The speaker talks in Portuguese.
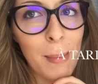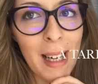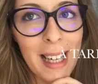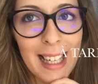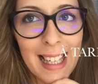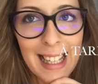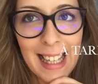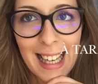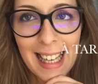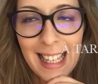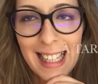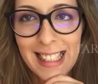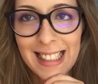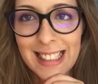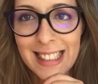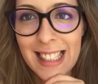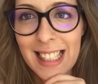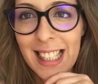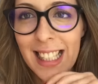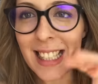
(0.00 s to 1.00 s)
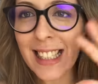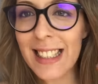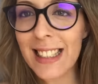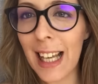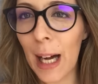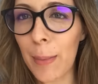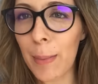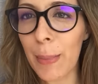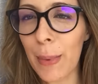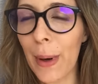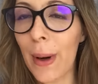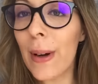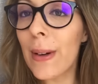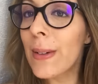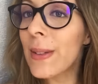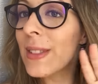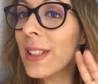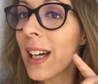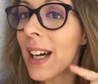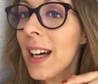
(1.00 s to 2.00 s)
maquilhagem está
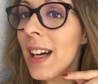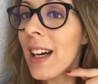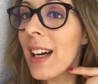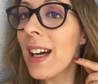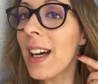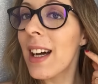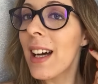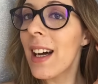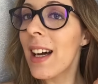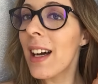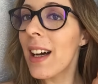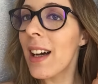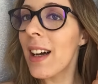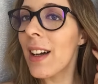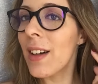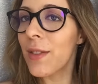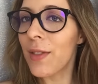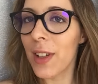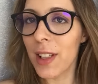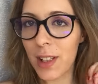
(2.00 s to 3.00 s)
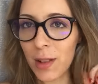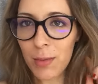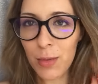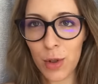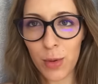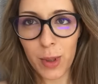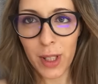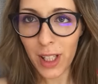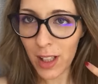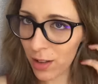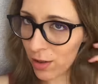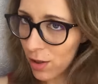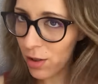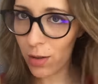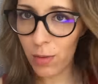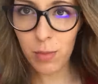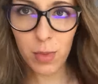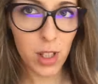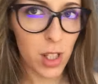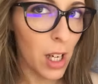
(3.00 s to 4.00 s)
pronta. Ah, faltam uns
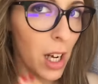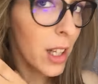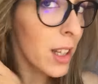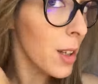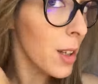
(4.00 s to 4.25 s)
brincos, mas já